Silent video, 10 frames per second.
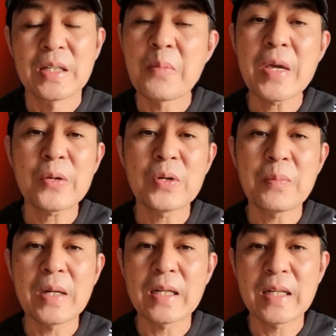Na meron na
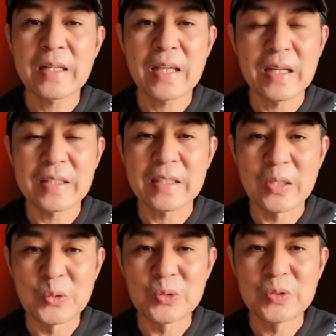palang nangyayaring
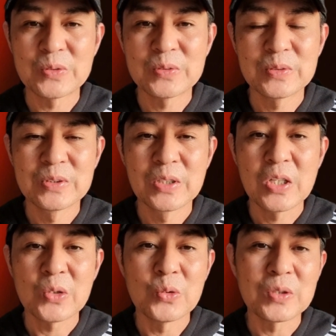ganun
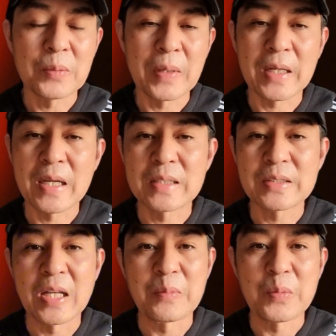do sa parehas
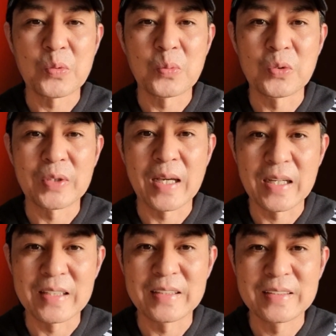namin
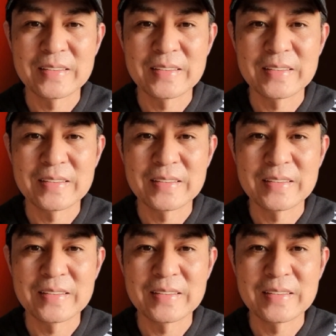pupuntahan.